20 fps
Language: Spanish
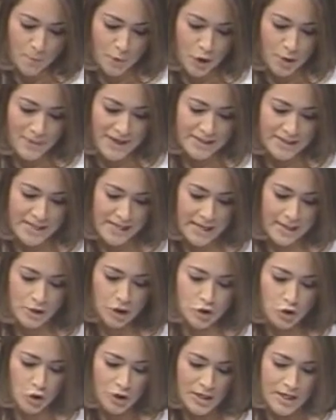
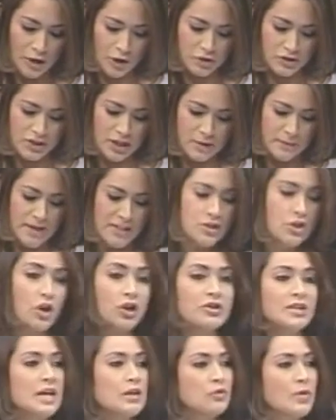comprometidos con la
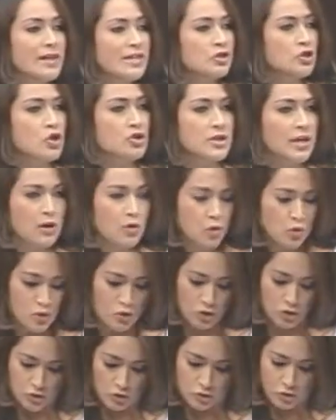conservación de nuestros
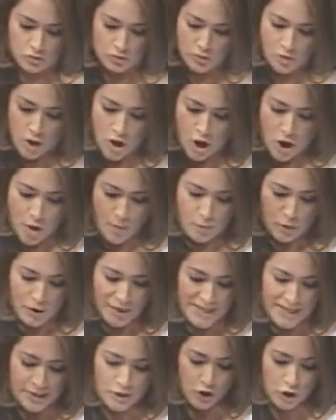recursos.
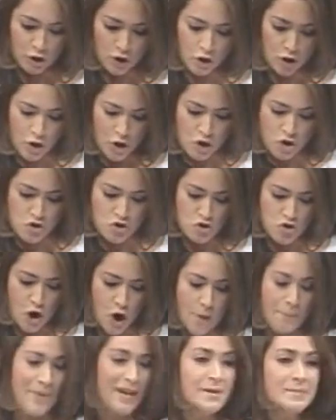Por eso,
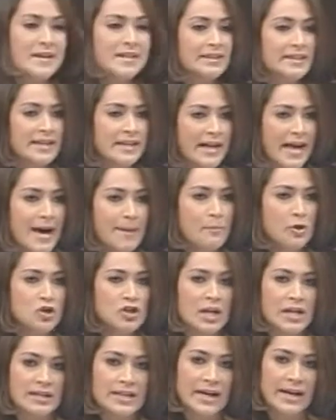no
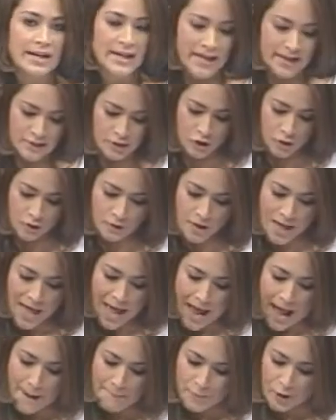permitiremos el regreso
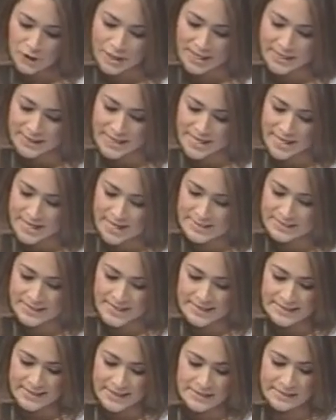a políticas
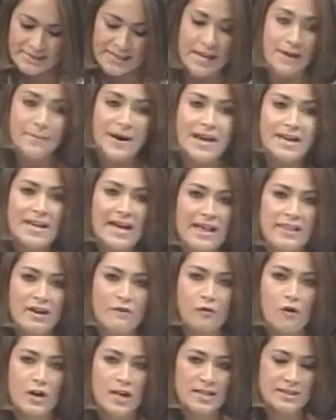que incentivan la
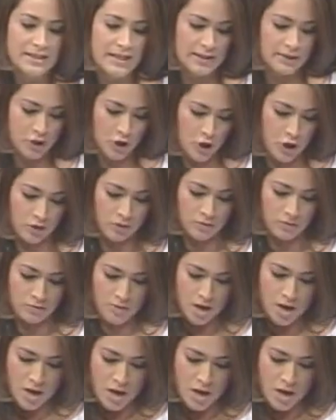deforestación